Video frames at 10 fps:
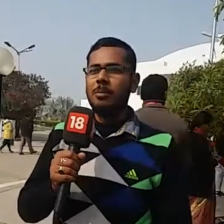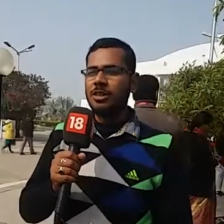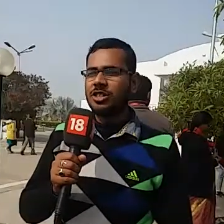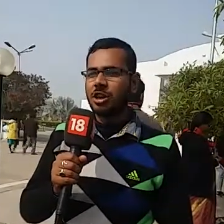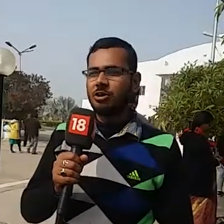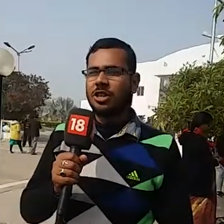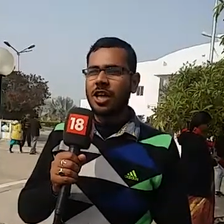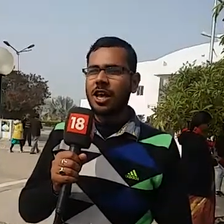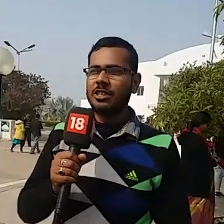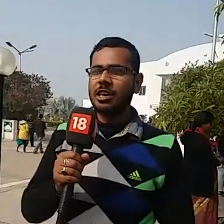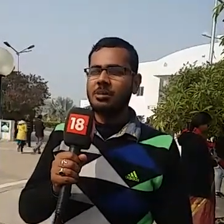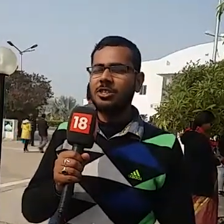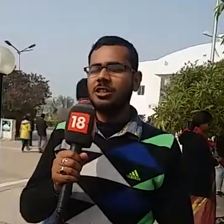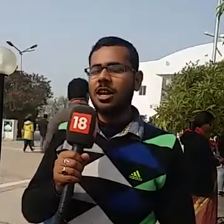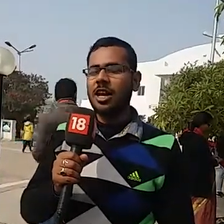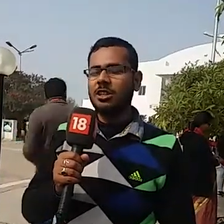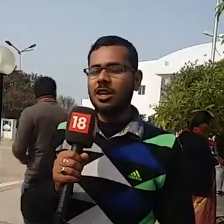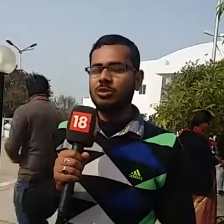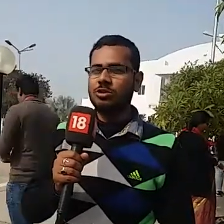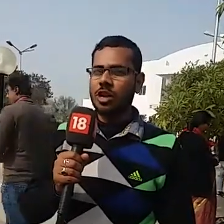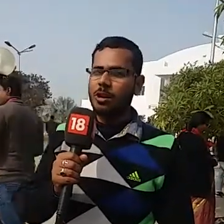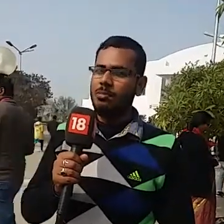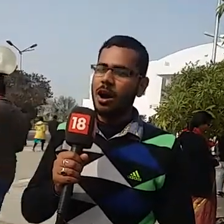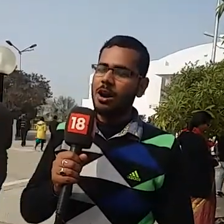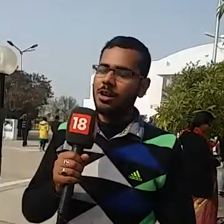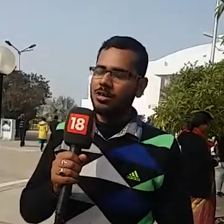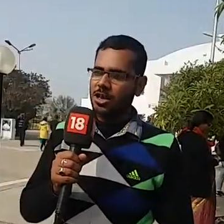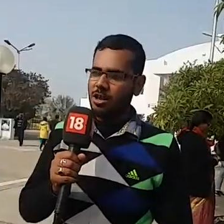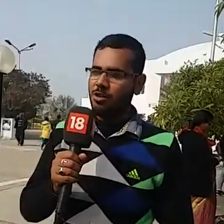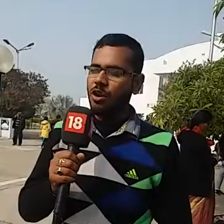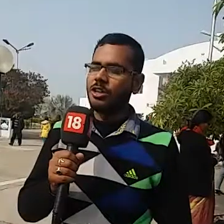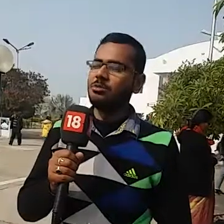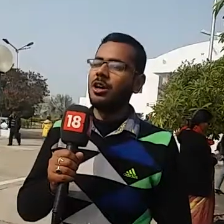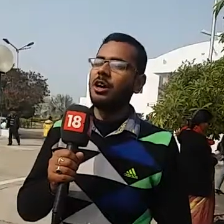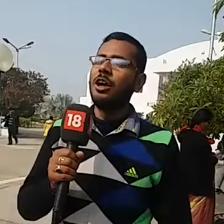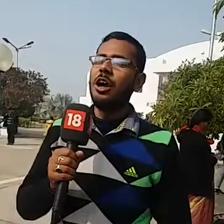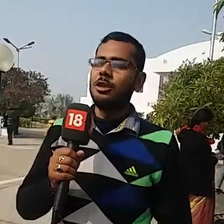बच्चे रुकते नहीं अच्छे बच्चे चले जाते हैं दूसरे बाहर इंजीनियरिंग कॉलेज में